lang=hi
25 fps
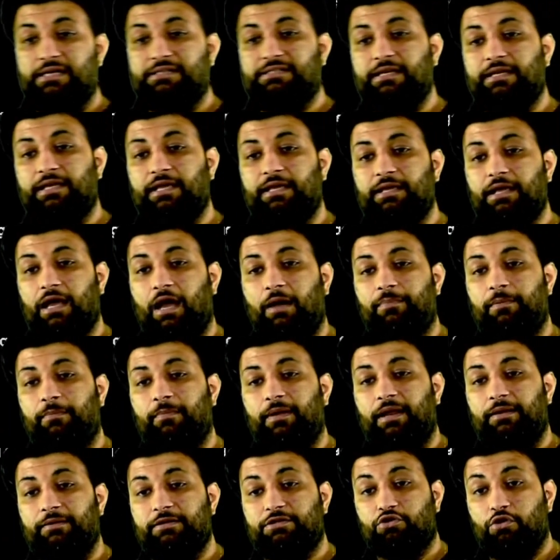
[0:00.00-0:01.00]
जैसे कि यहाँ पे
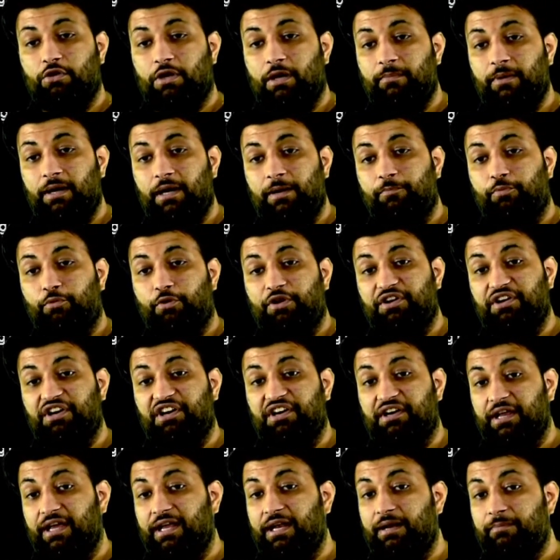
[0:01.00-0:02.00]
मैं इसको ना मैंने पूरी
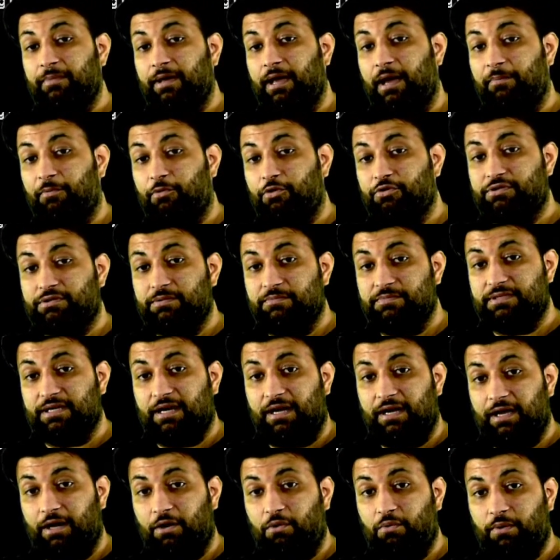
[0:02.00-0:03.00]
डिटेल में आपको
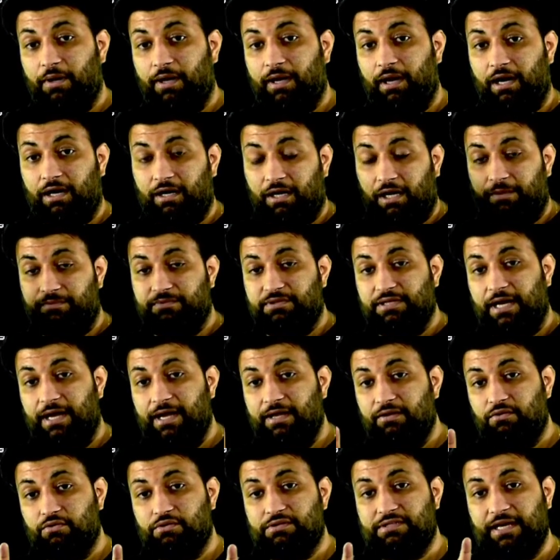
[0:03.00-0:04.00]
समझाया हुआ है अगर आप
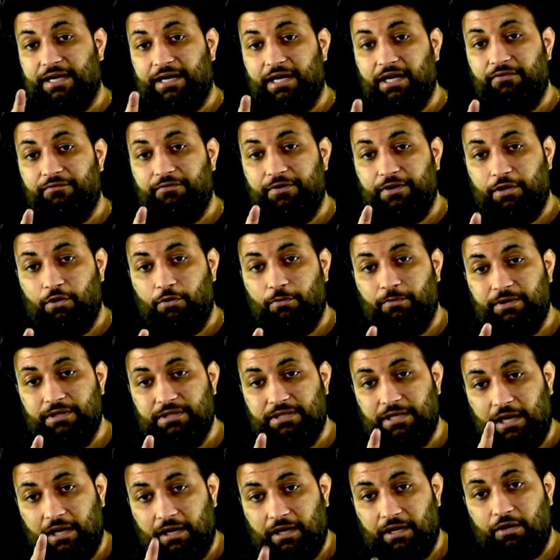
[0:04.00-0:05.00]
चाहें तो सेकंड वीडियो में
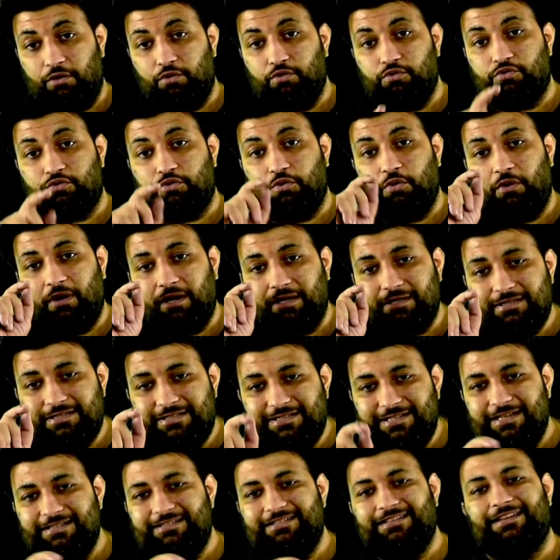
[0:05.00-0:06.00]
जाकर उसको
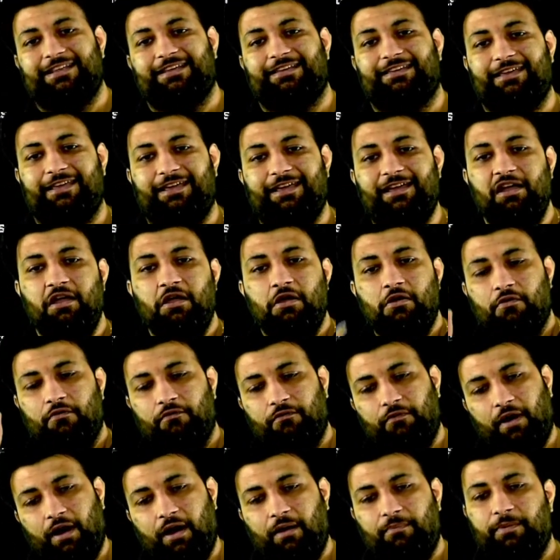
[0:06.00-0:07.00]
अच्छे से देखिए
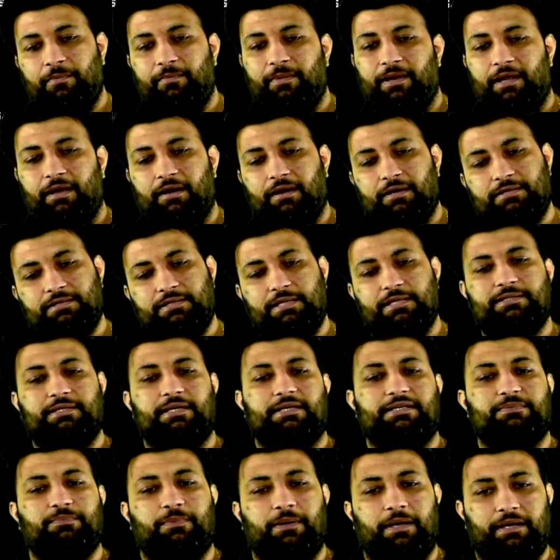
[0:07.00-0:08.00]
वहां पे मैंने अच्छे से
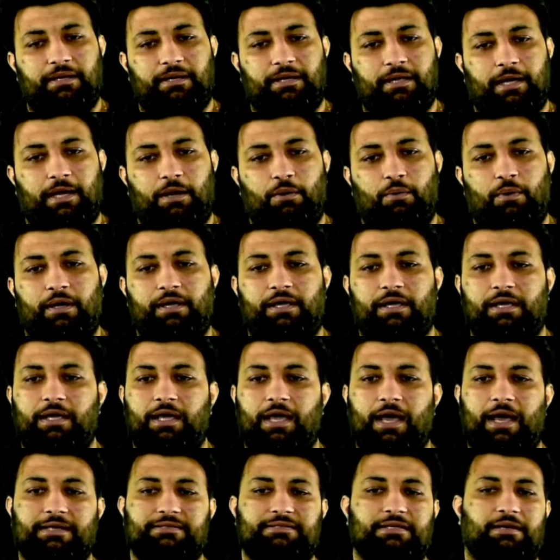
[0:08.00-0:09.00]
एक्सप्लेन किया हुआ है कि
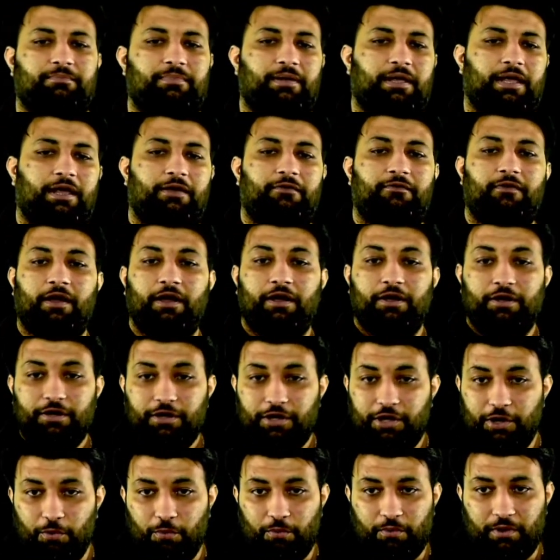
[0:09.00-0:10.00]
ये ऐसा बिहेव
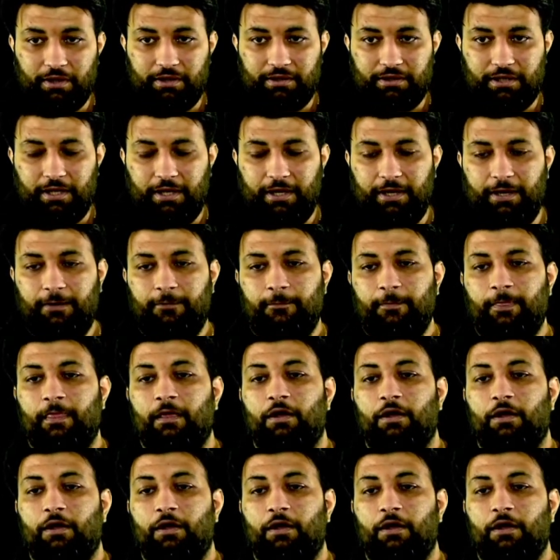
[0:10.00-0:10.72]
क्यों करता है